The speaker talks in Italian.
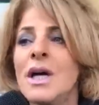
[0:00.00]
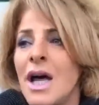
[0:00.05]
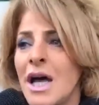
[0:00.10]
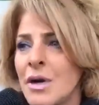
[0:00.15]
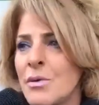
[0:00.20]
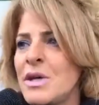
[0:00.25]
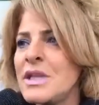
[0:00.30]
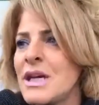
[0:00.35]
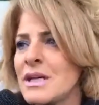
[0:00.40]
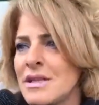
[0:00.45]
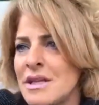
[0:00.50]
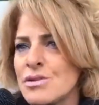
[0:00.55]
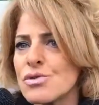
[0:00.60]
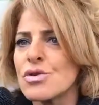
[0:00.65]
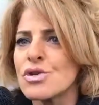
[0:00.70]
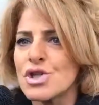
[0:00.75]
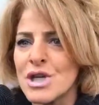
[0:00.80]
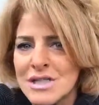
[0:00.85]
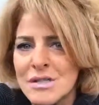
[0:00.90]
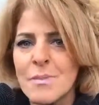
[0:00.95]
e quindi
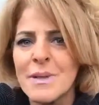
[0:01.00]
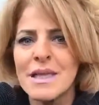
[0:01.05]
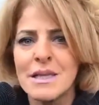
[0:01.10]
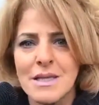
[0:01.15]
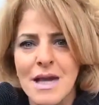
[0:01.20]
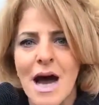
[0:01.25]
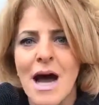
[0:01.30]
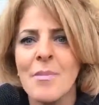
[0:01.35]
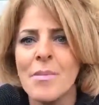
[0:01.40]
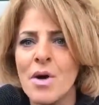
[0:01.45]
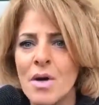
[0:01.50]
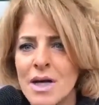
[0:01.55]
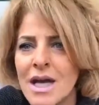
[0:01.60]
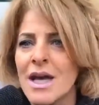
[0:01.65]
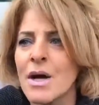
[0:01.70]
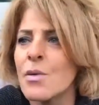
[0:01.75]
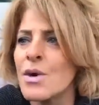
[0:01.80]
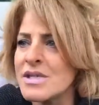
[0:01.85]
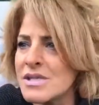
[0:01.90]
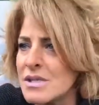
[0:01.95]
adesso ci aspettiamo
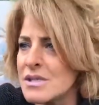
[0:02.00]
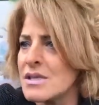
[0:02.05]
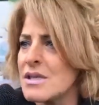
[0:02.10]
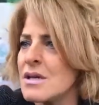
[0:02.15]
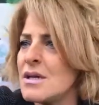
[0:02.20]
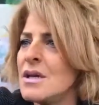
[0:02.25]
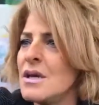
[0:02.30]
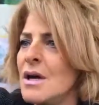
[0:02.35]
che questi,